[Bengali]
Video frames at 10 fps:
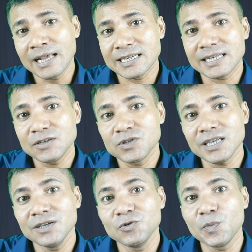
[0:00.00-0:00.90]
সেটি হচ্ছে
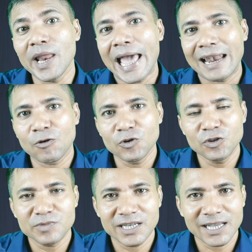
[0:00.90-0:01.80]
ইউটিউবের
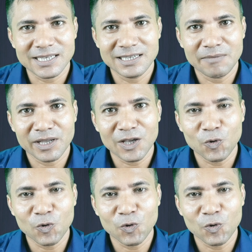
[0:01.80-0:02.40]
অ্যালগোরিদম সেই কাজটি আপনাকে